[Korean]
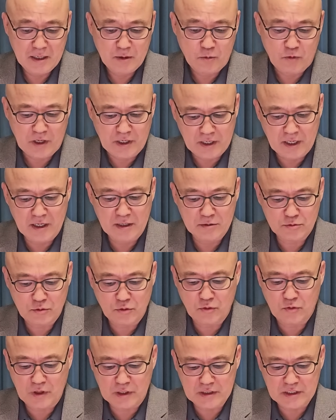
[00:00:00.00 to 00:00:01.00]

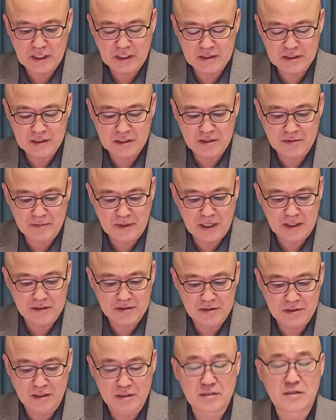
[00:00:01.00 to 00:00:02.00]
관악도
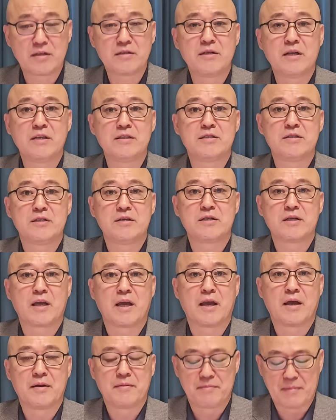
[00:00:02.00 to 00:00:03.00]
괜찮지만 정청래
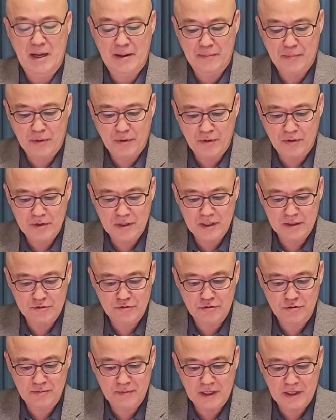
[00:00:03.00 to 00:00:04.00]
지역에 마포에
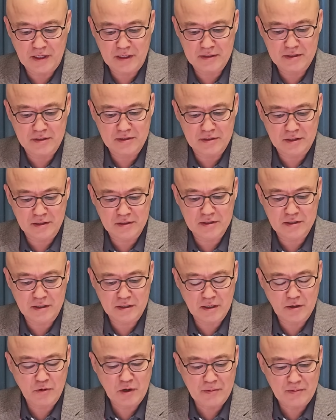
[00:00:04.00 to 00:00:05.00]
출마를 해서
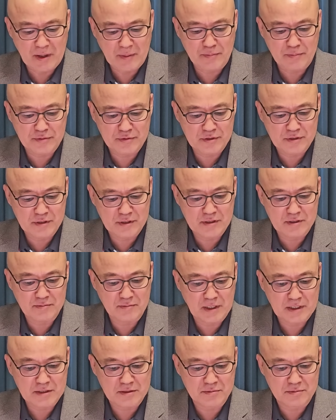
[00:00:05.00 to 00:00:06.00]
정청래와 맞붙는 것이
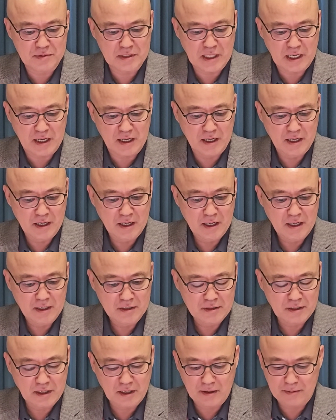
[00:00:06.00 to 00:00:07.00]
맞습니다.
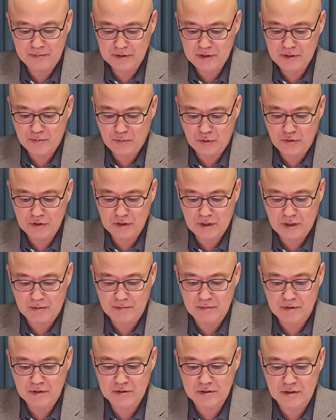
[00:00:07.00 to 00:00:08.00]
제가 한 번씩 보니까
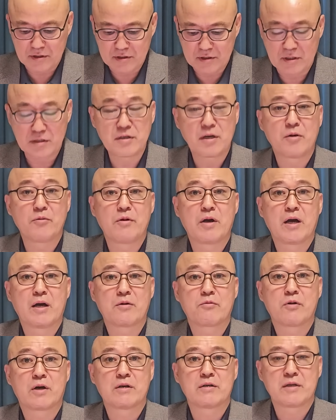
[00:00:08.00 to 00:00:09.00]
뭐
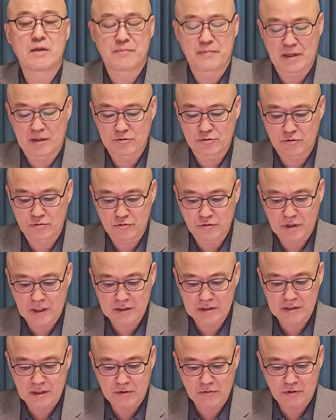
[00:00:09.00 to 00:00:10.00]
정청래와 과거에 방송도
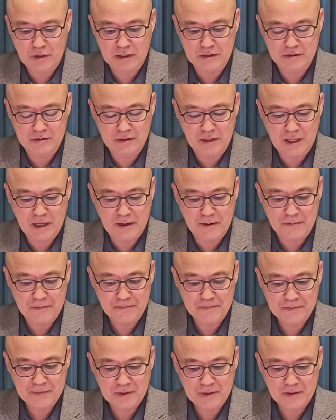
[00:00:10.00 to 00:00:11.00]
같이 하고 하던데
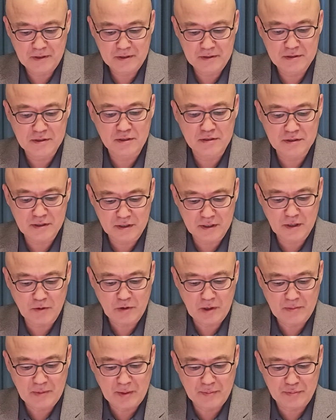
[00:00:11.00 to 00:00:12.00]

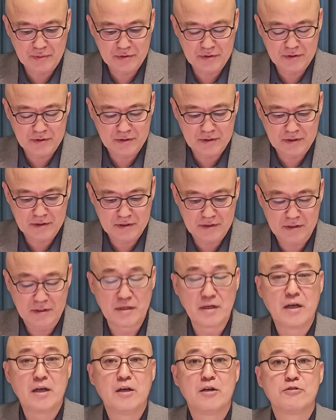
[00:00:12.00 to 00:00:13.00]
정청래와 맞붙는
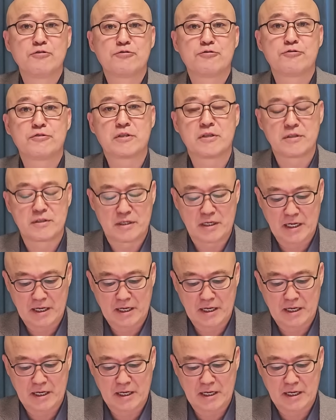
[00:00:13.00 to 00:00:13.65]
것을 추천을